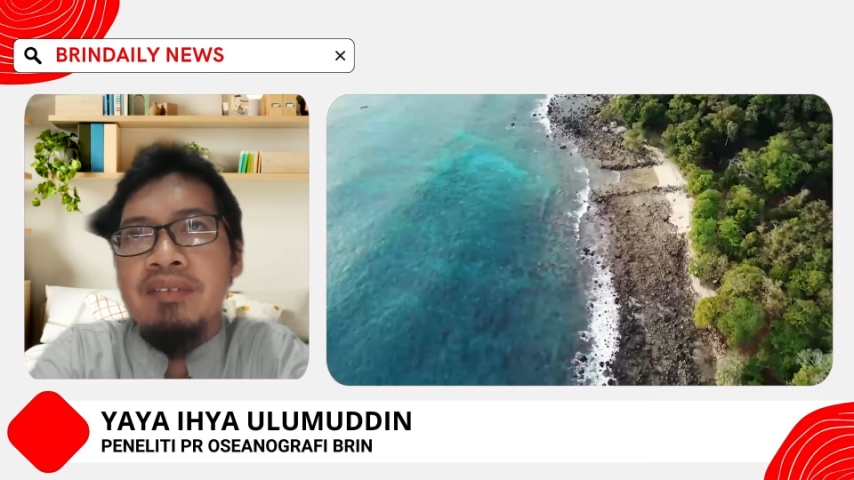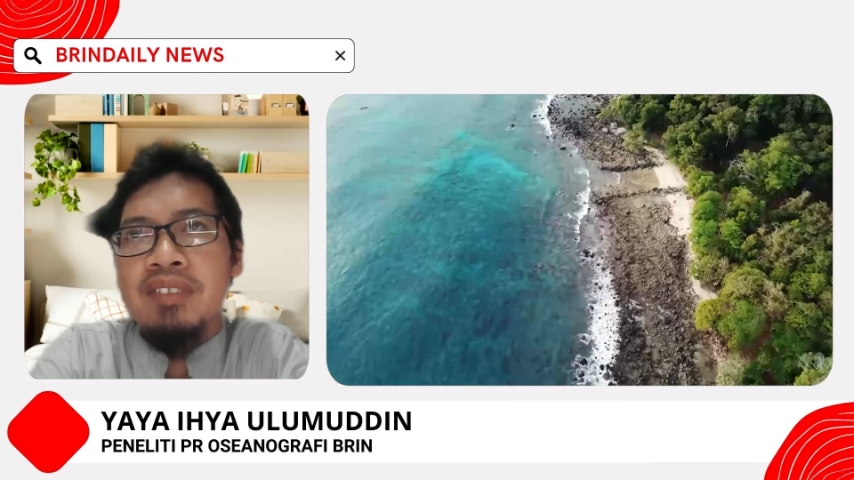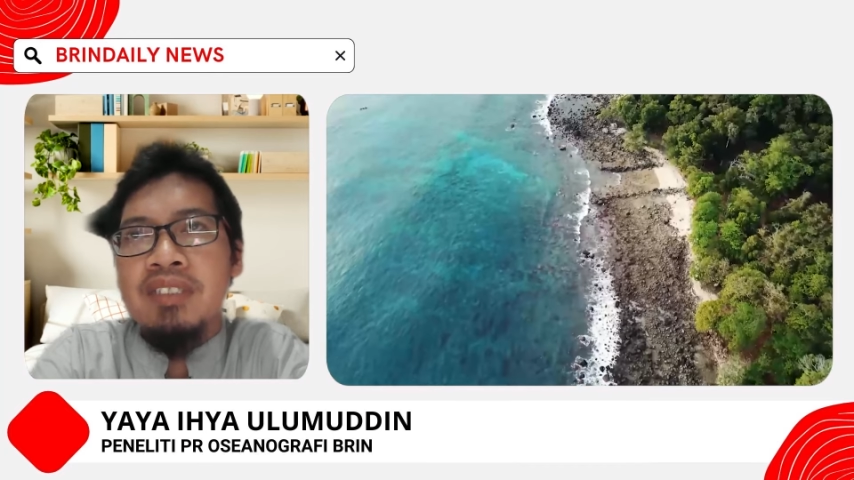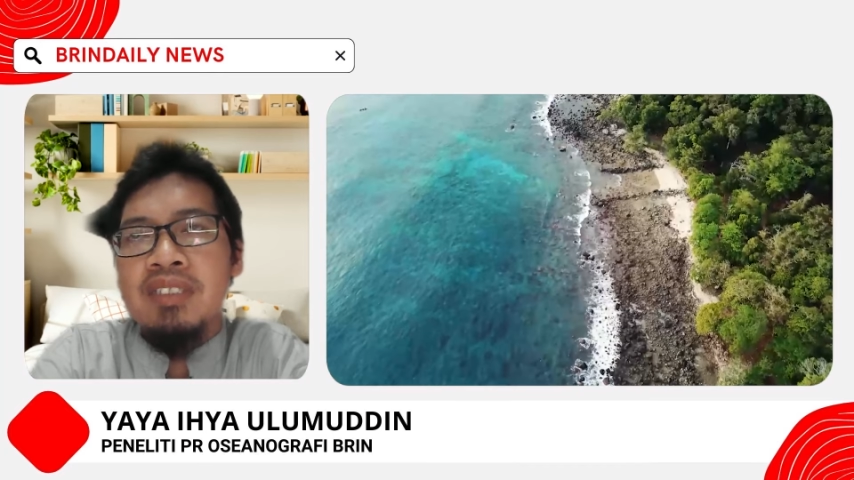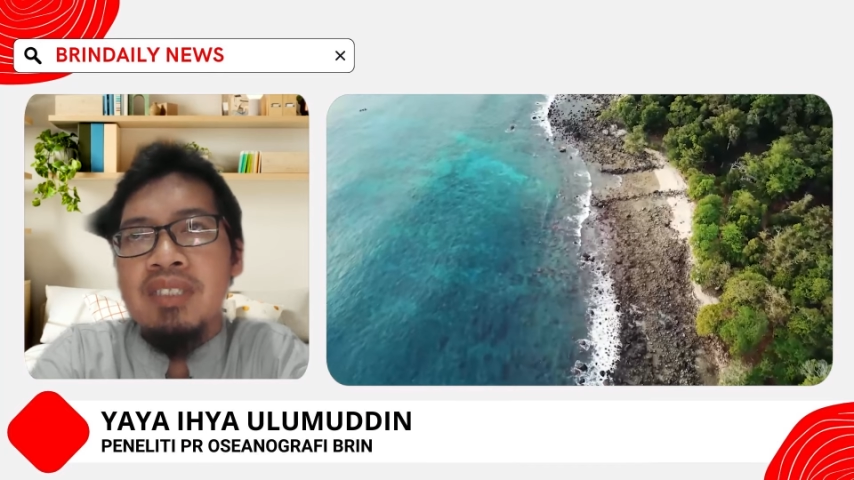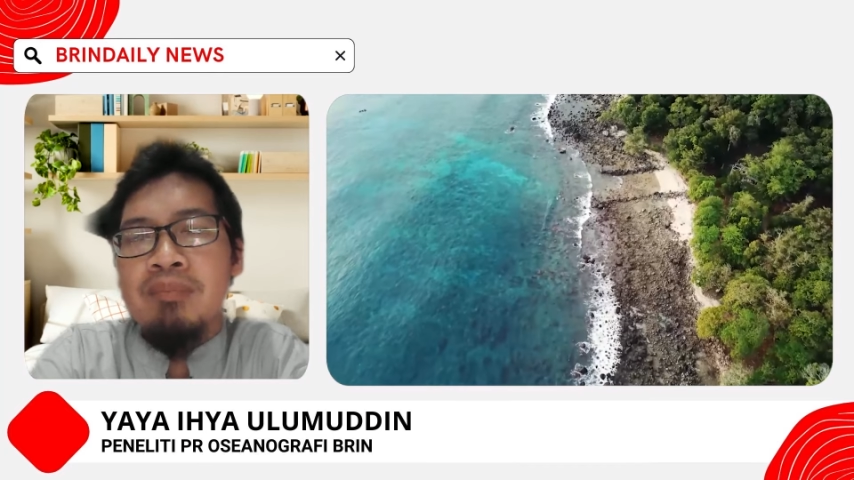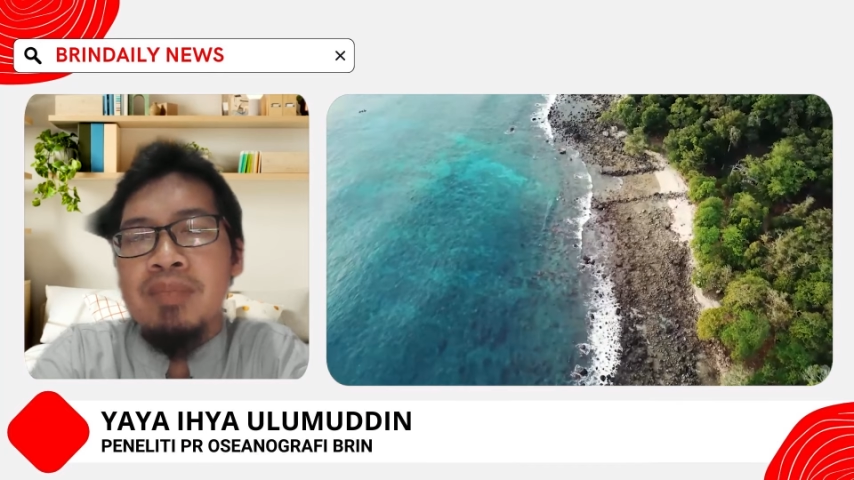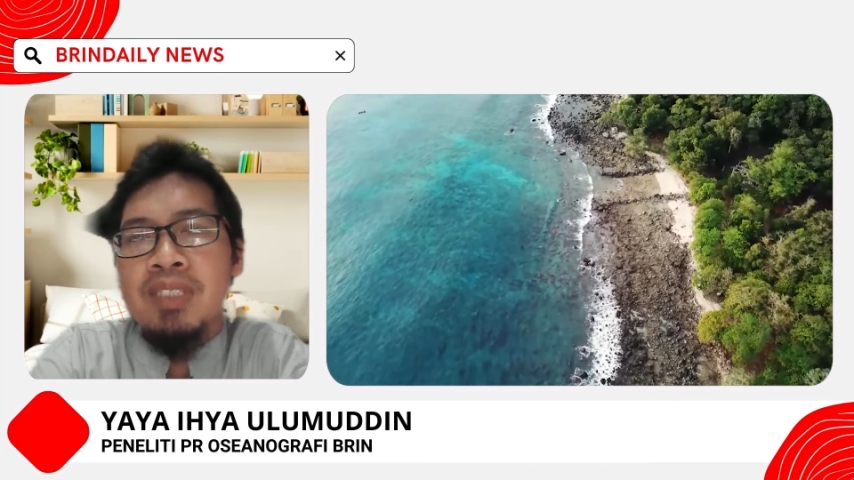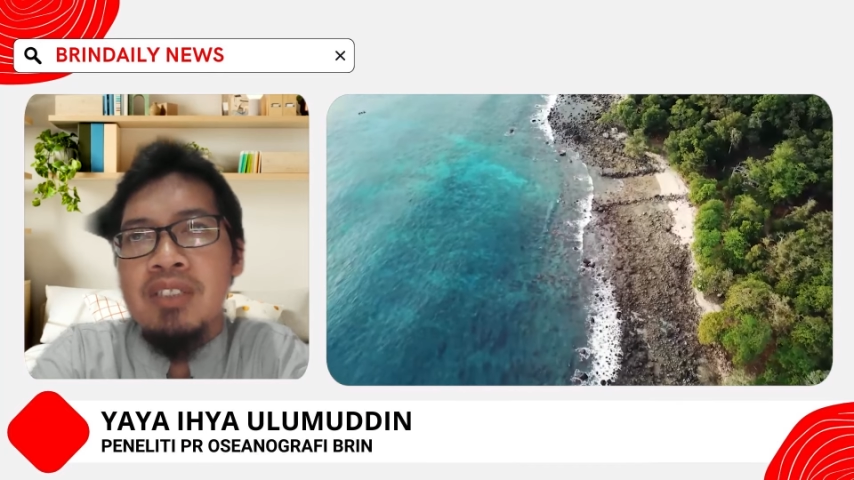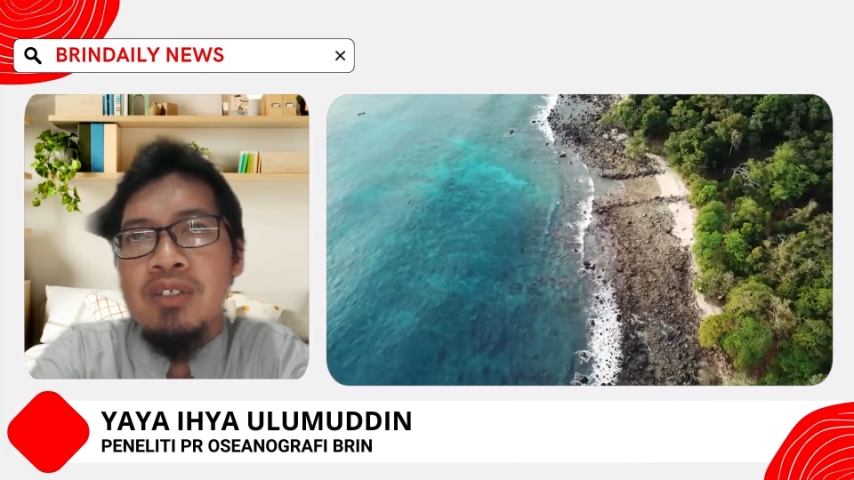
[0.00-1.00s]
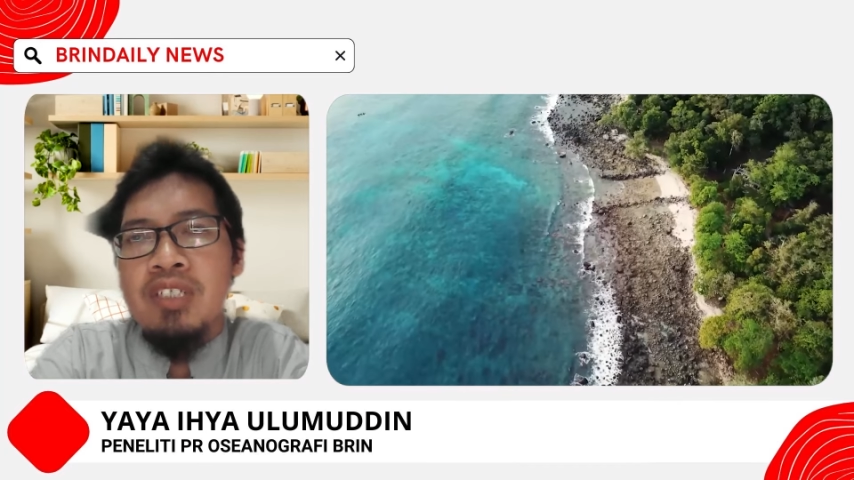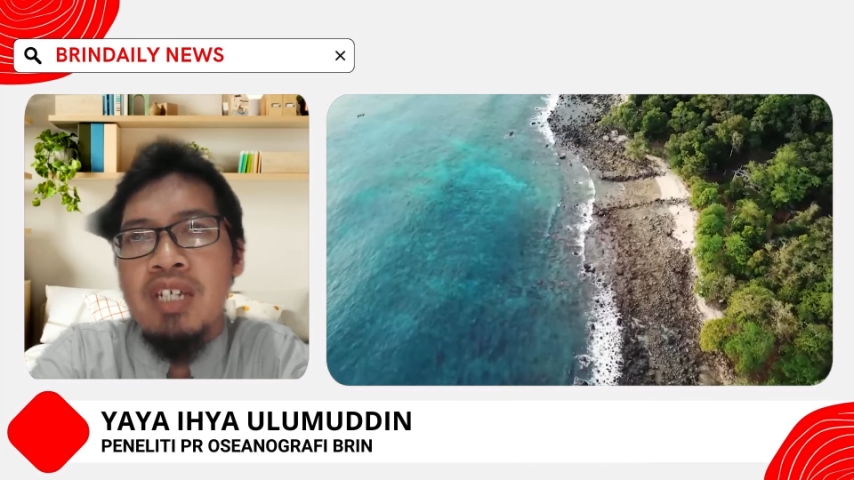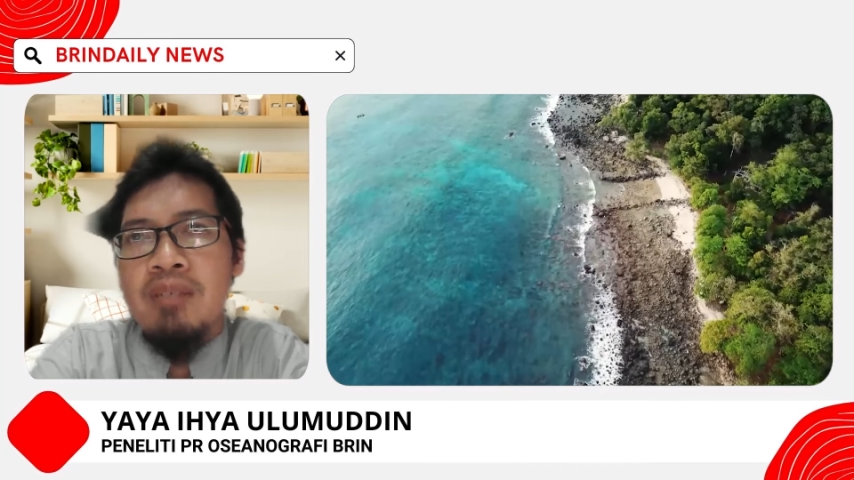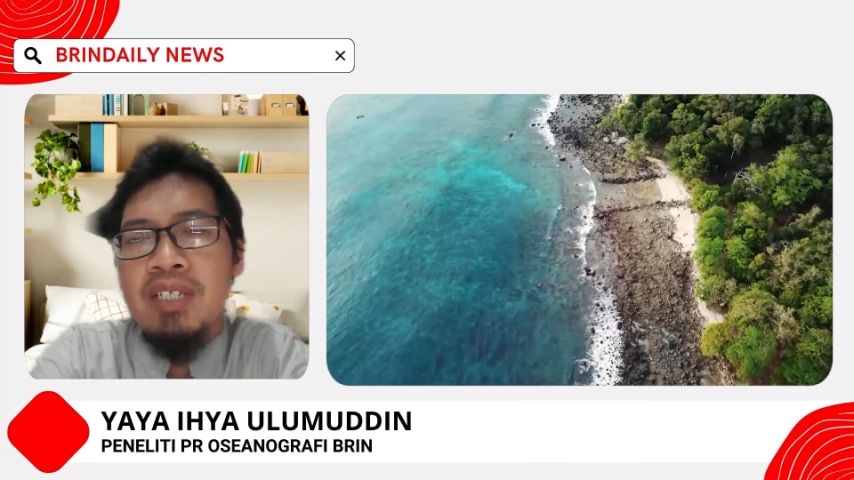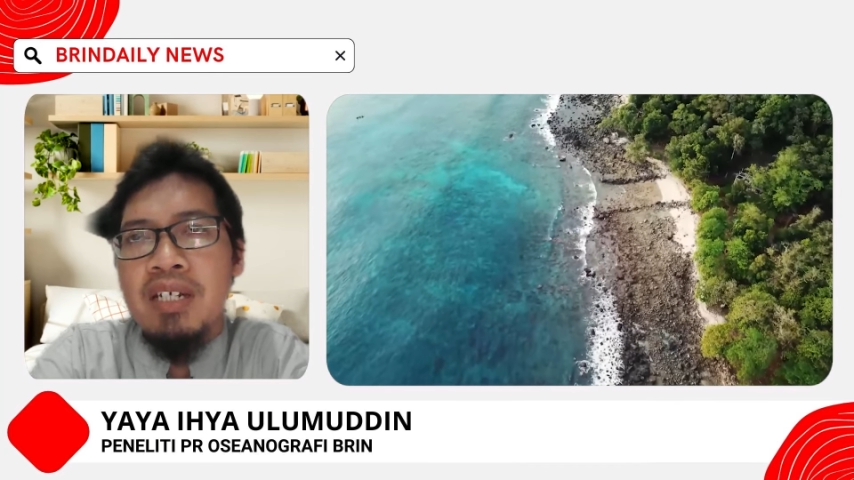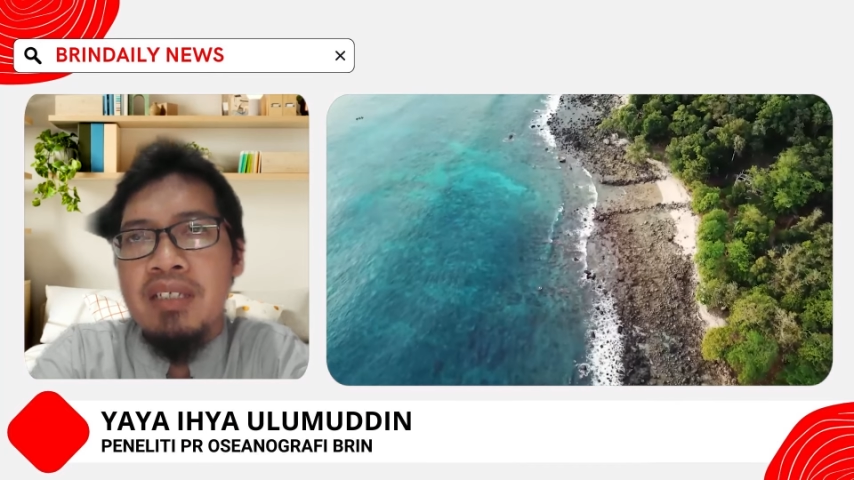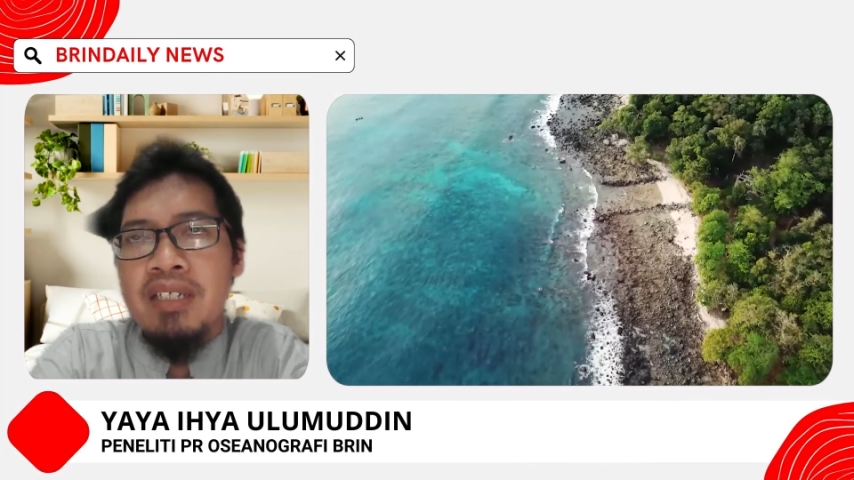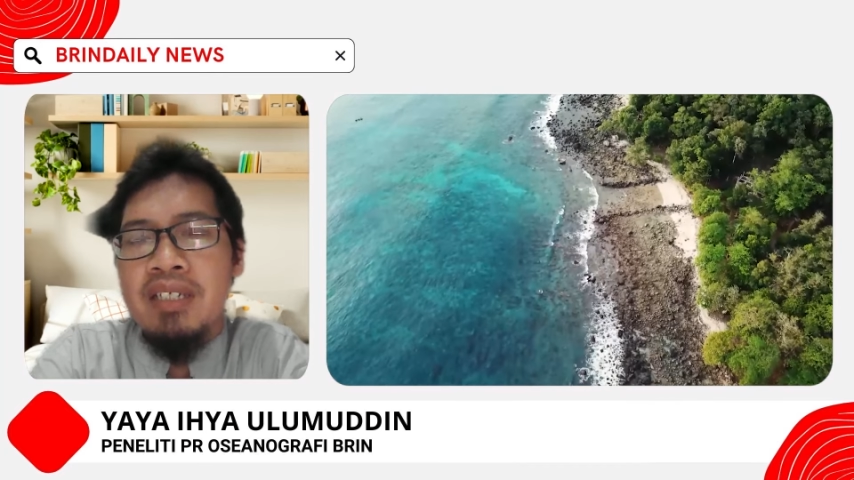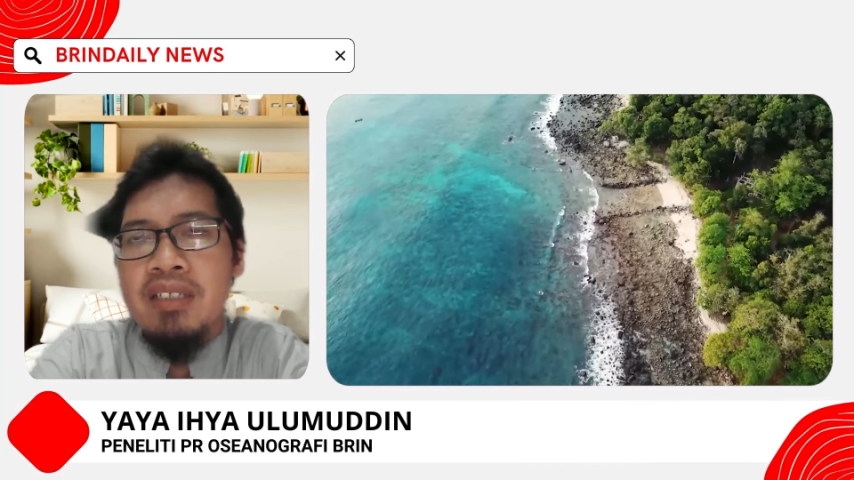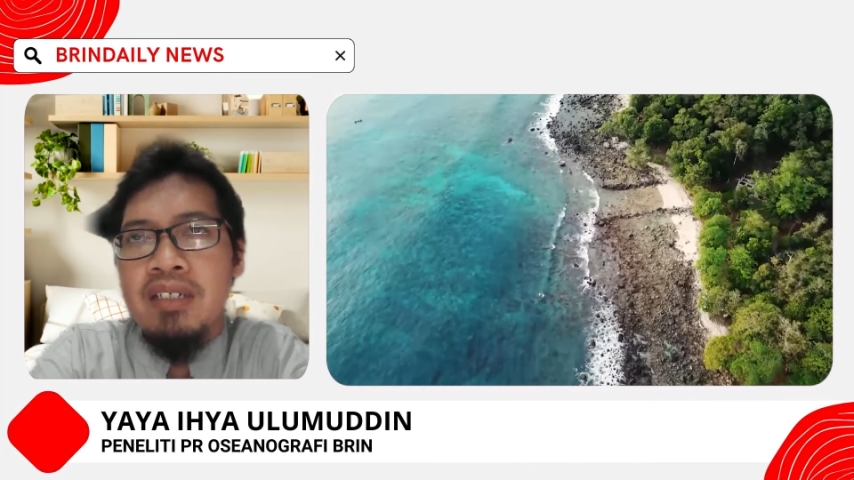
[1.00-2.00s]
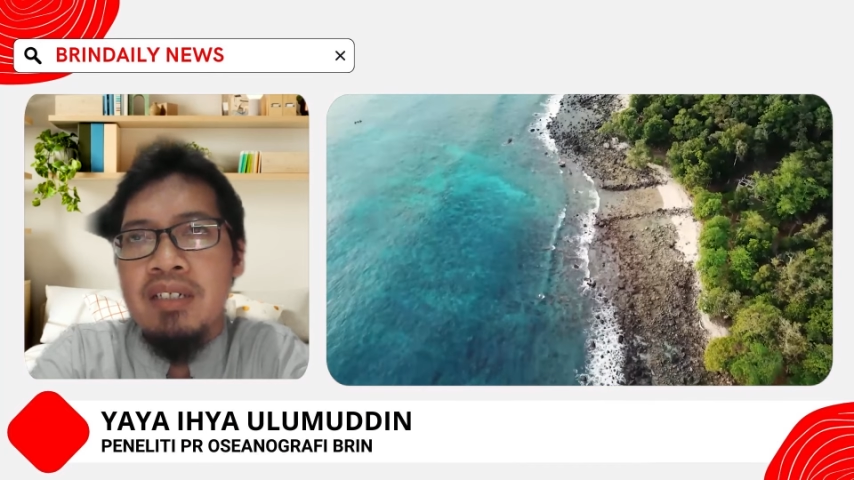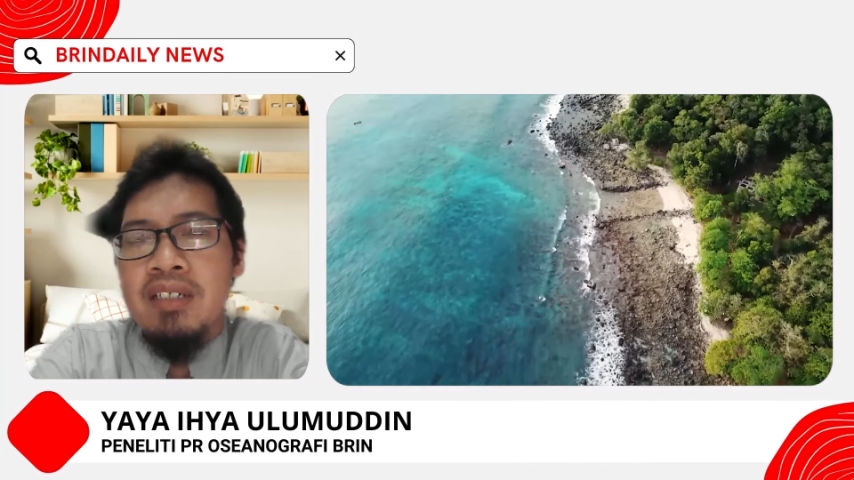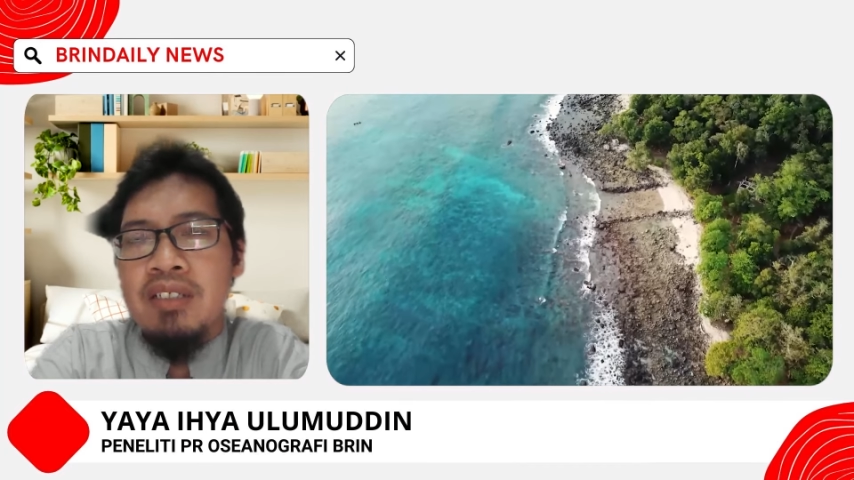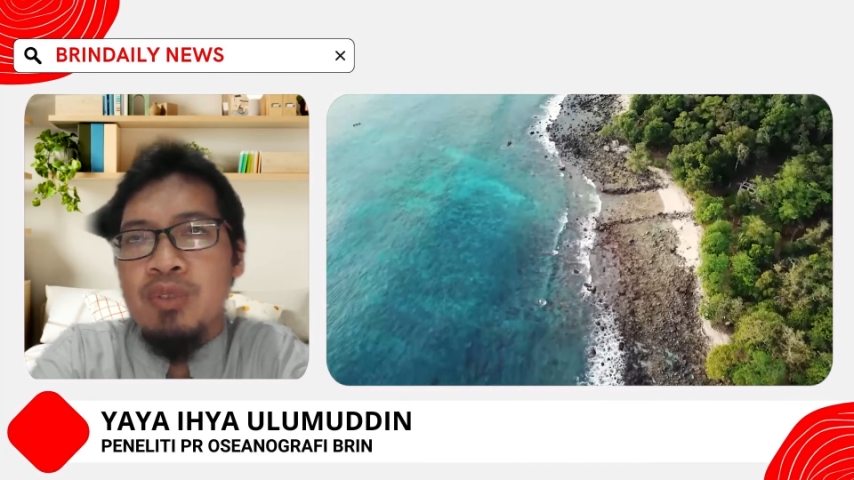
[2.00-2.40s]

sistem hidrodinamikanya eh,